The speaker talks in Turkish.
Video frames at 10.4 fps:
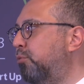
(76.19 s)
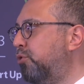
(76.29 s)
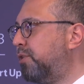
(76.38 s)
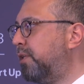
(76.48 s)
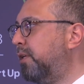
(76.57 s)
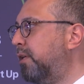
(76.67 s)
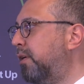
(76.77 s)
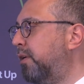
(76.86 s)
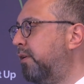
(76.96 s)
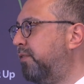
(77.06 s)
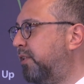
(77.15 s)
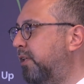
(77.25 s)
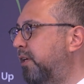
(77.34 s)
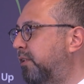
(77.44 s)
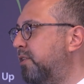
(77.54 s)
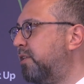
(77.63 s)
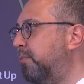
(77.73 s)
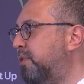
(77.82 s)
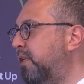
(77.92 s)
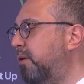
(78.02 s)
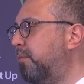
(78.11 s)
bu işi e, fitilini
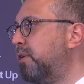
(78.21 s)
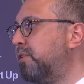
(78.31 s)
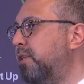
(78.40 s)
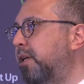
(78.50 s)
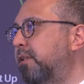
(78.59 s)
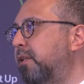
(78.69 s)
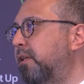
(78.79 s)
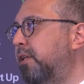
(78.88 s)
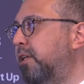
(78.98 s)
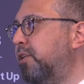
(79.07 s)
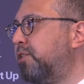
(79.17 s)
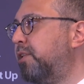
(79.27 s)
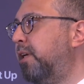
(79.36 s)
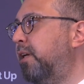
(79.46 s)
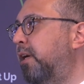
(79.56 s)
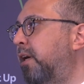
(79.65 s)
ateşlemesiyle başlayan yarışta